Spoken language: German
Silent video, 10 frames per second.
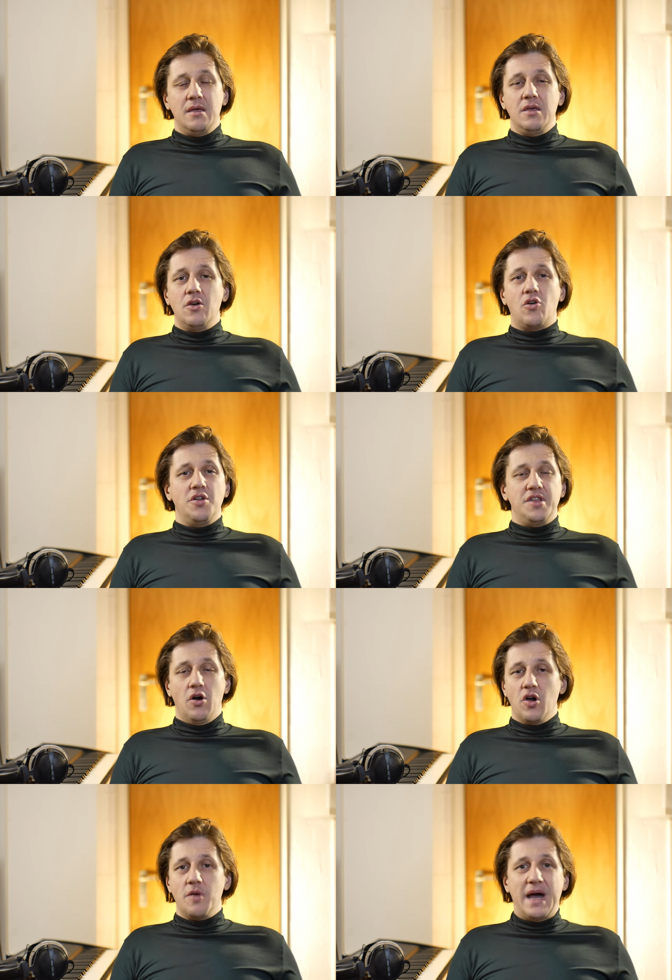Ihr könnt ja
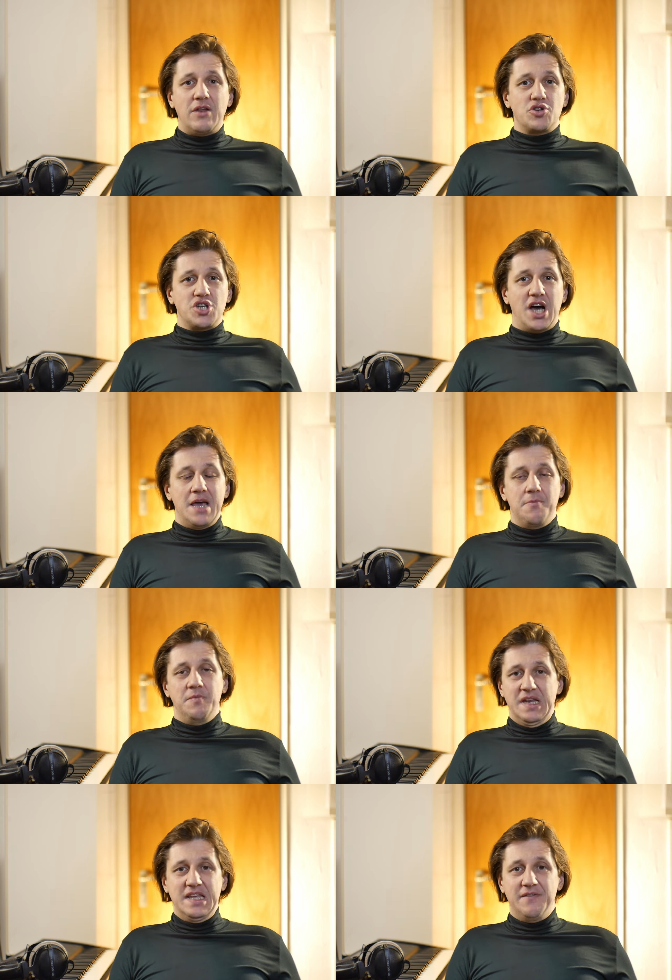eure Meinung schreiben,
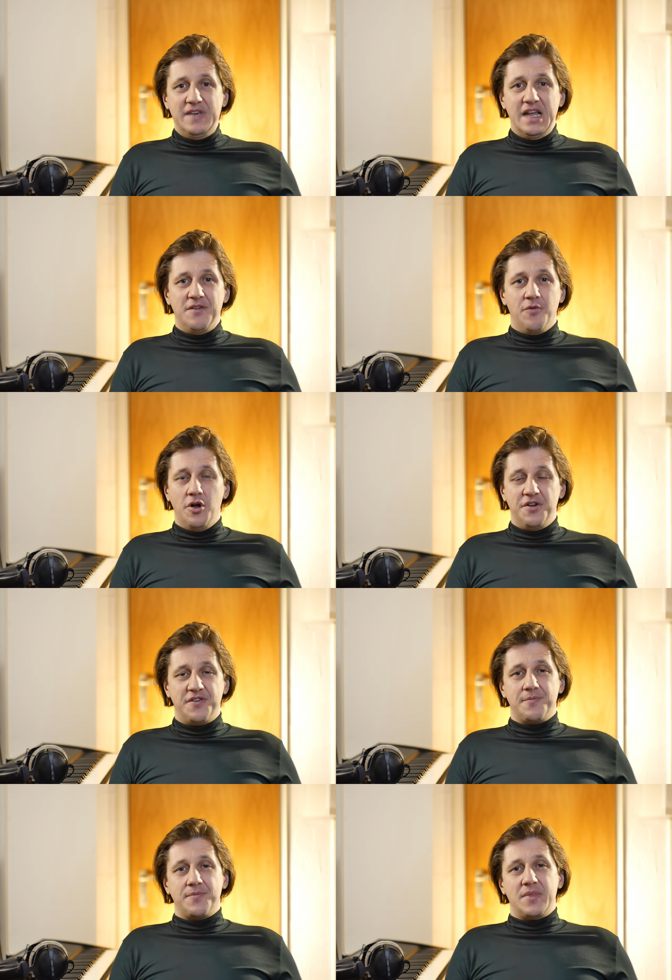wen ihr wählen
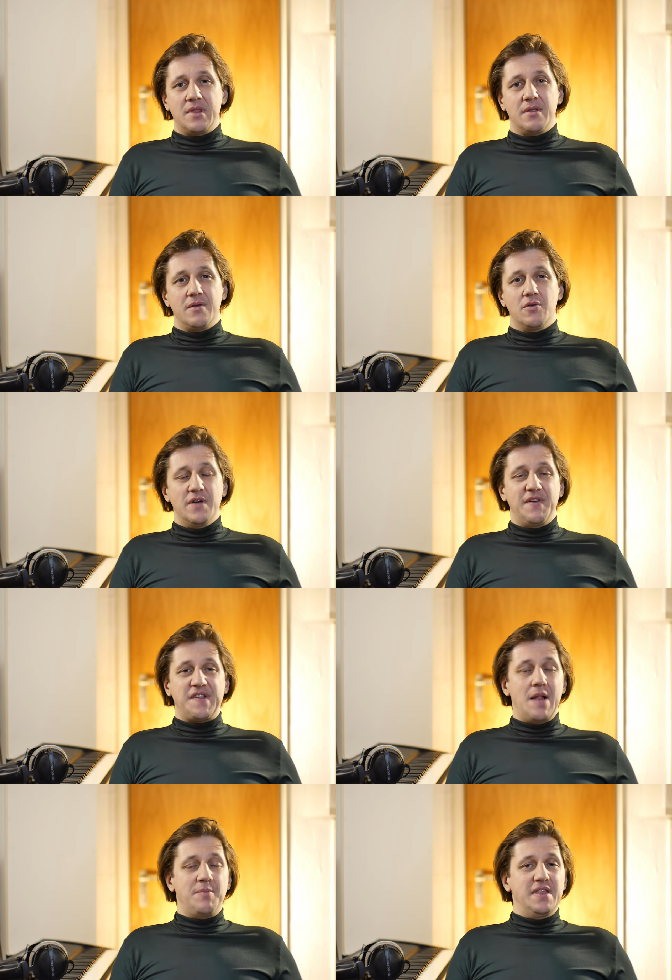wollt oder
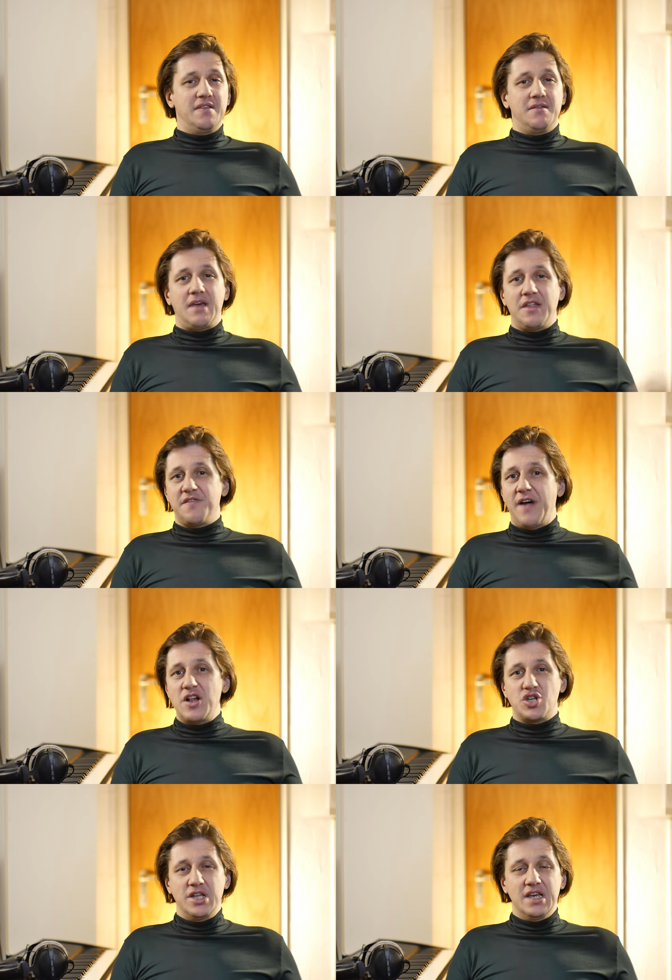weshalb ich ganz
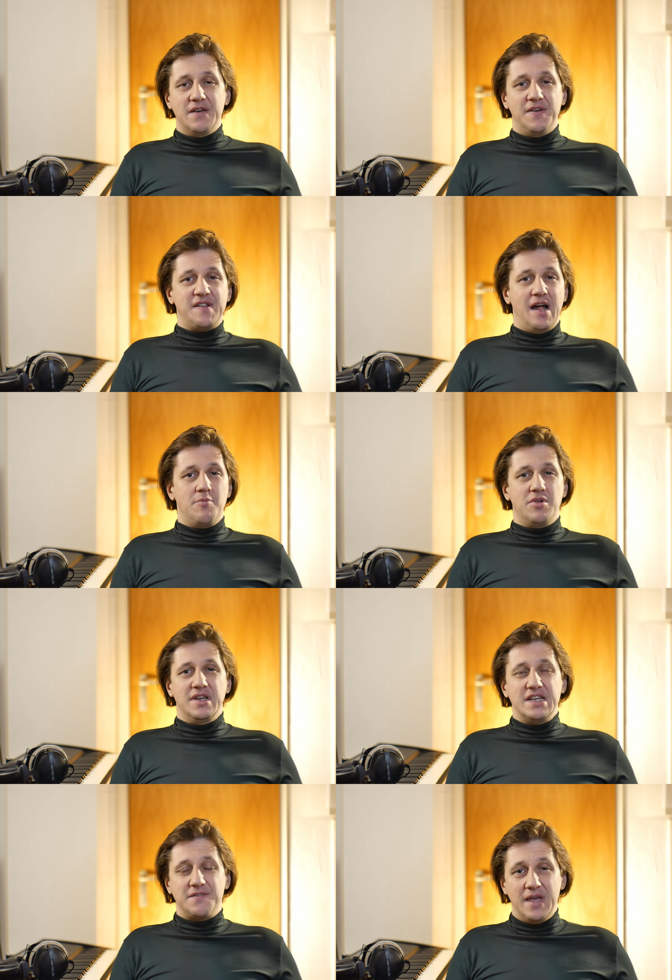falsch liege, weshalb
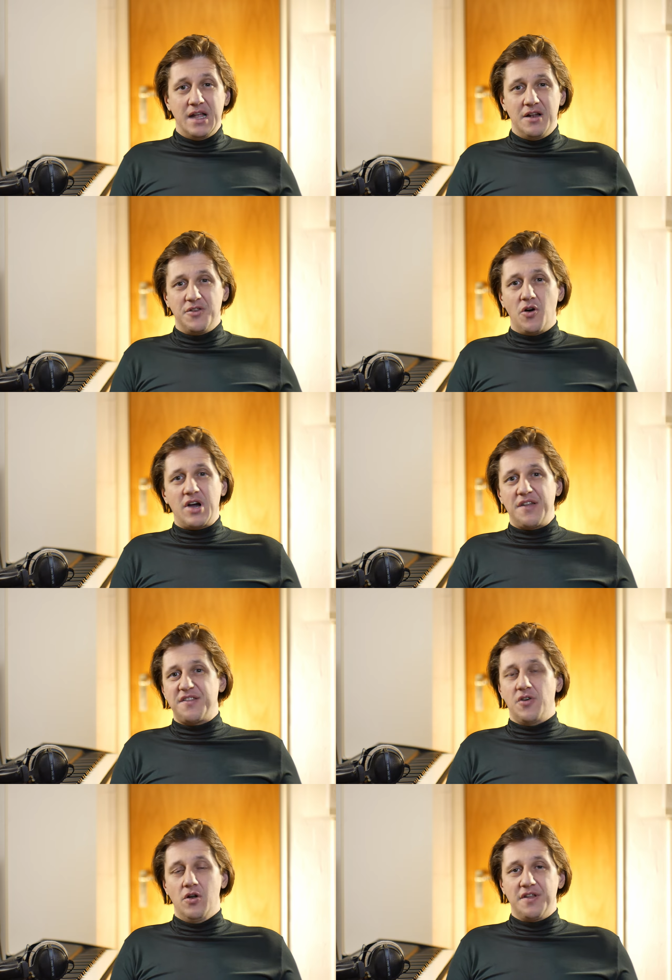nicht wählen doch ganz
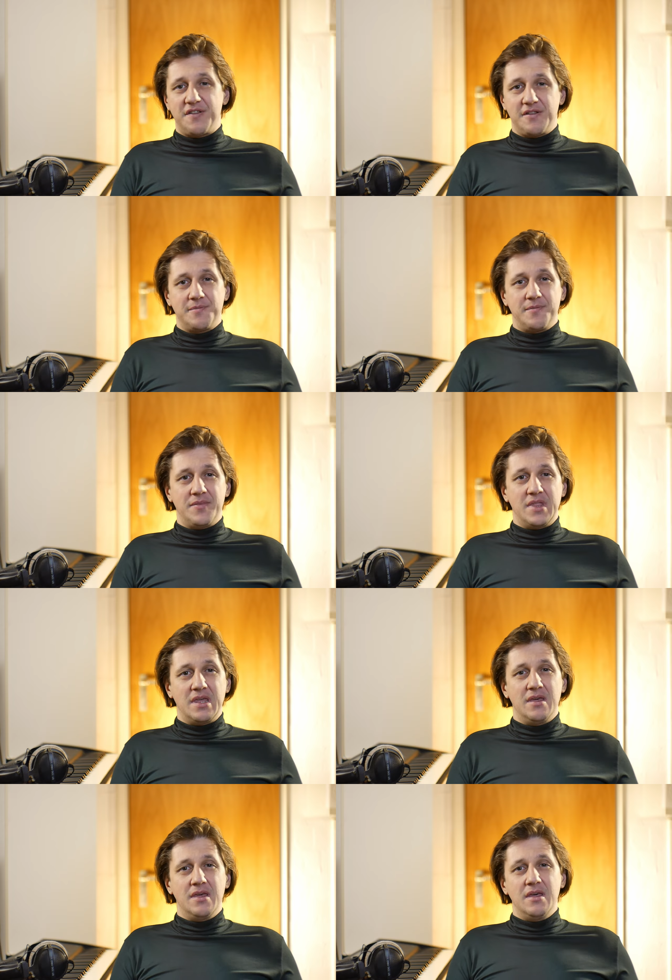toll ist.
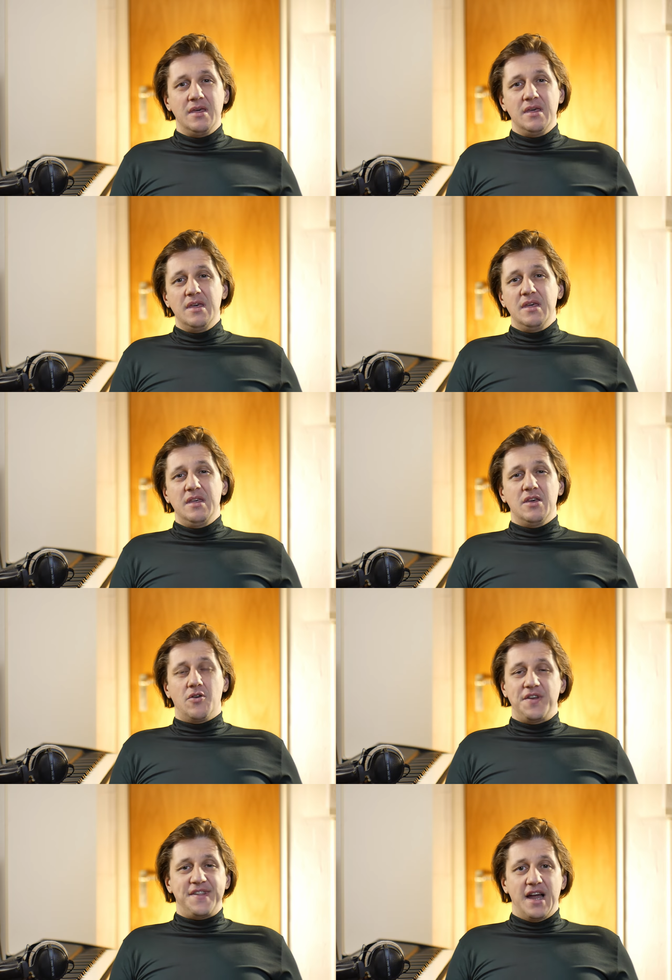Ihr
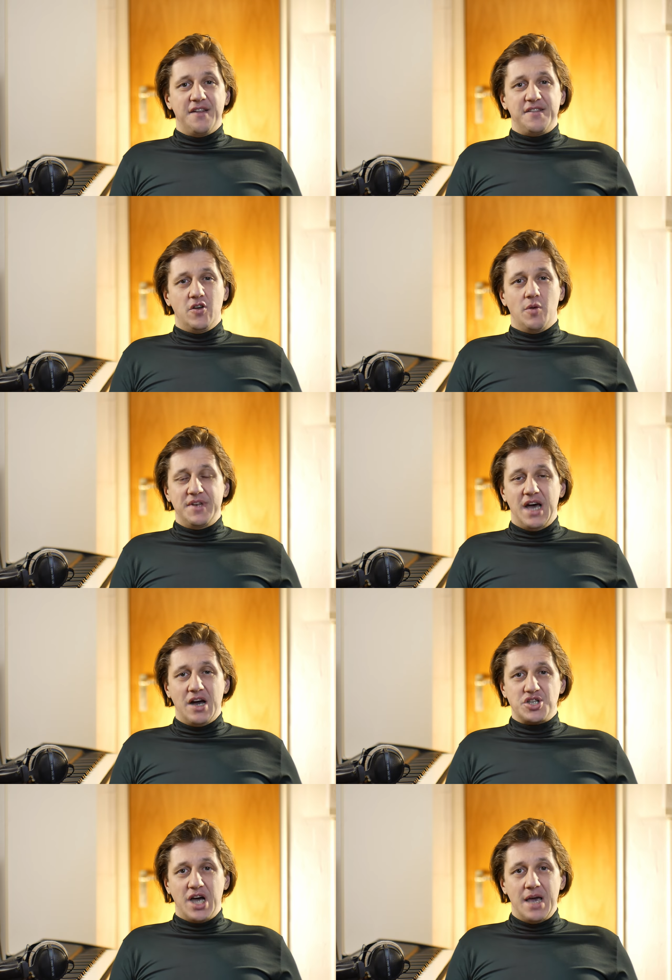könnt es ja alles in die
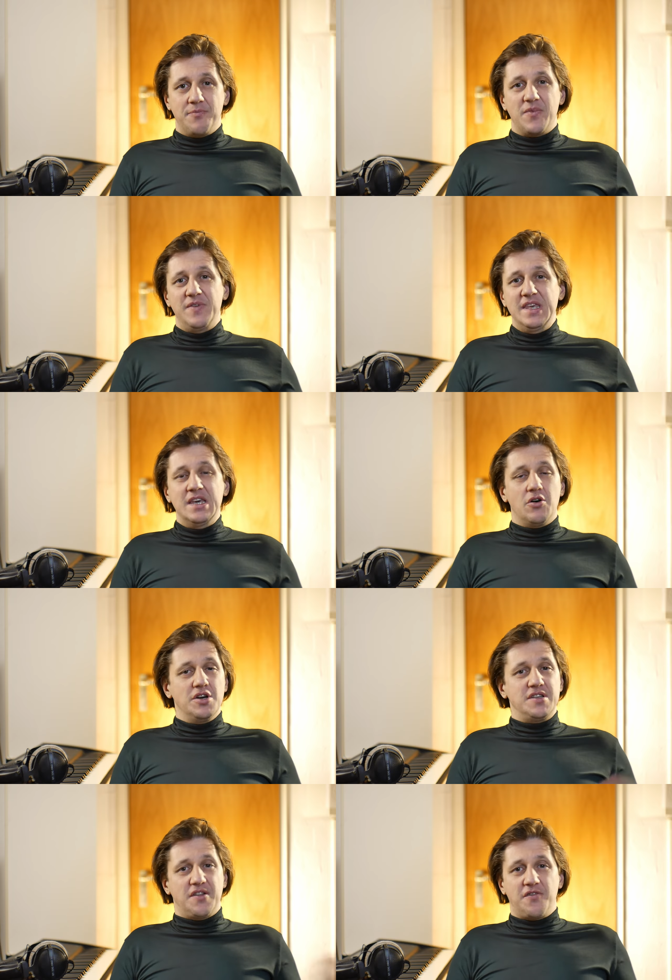Kommentare schreiben, wie ihr
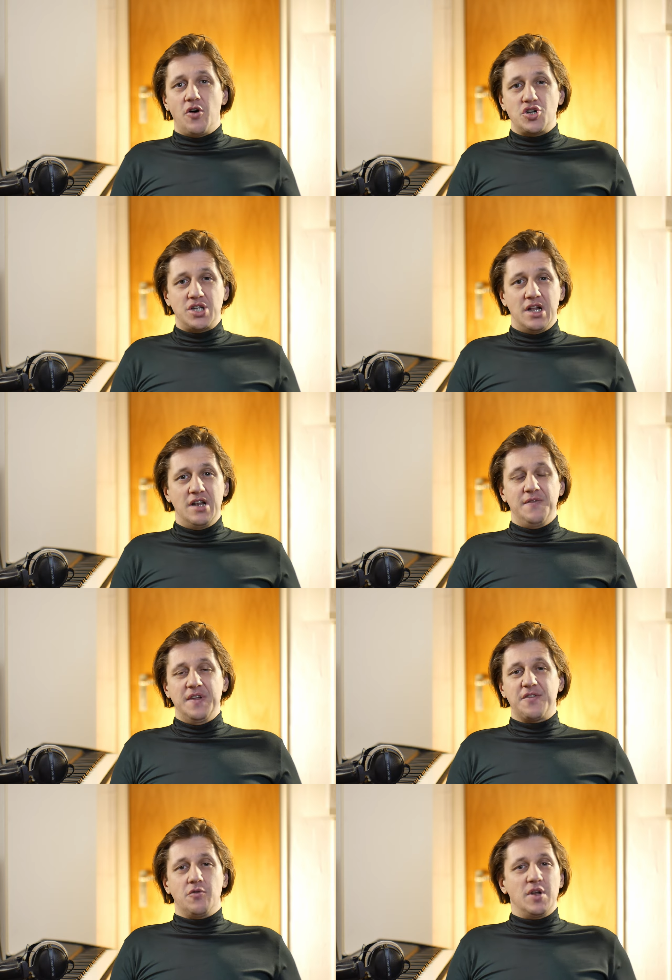euch das vorstellt, wie
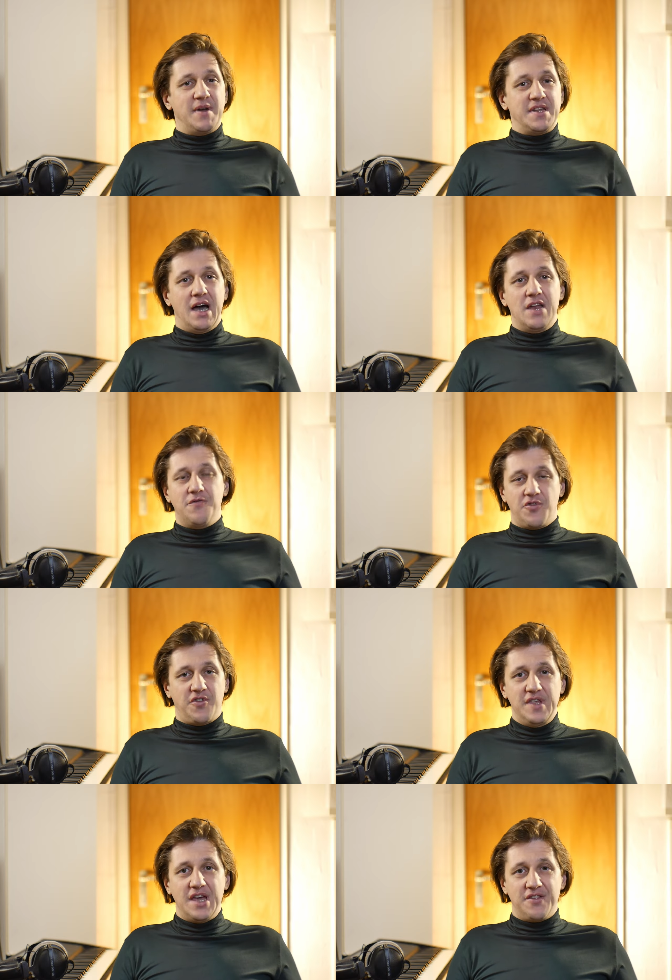es ohne Parteien
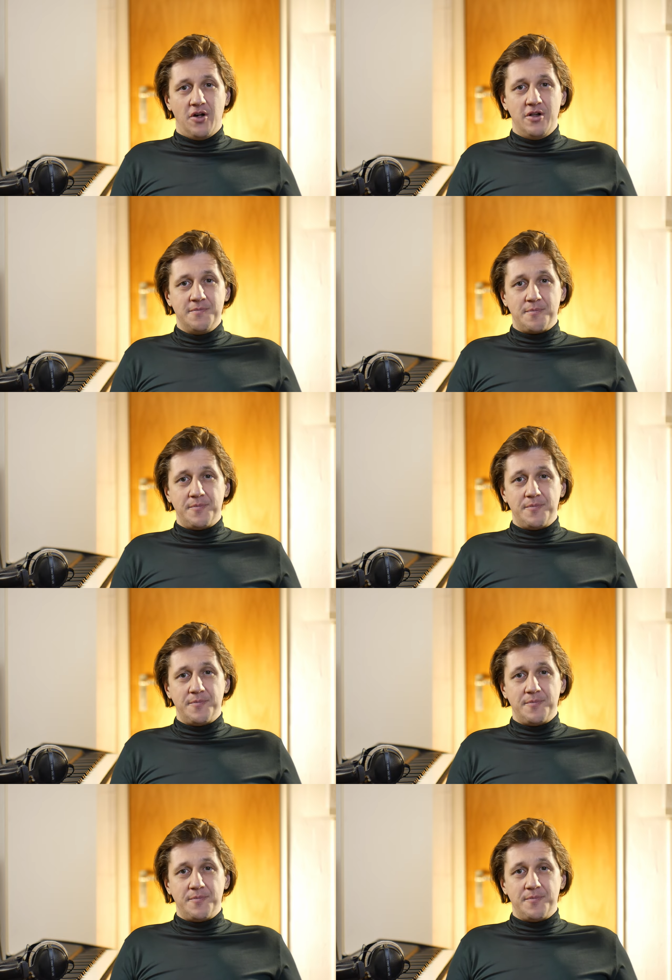funktionieren soll,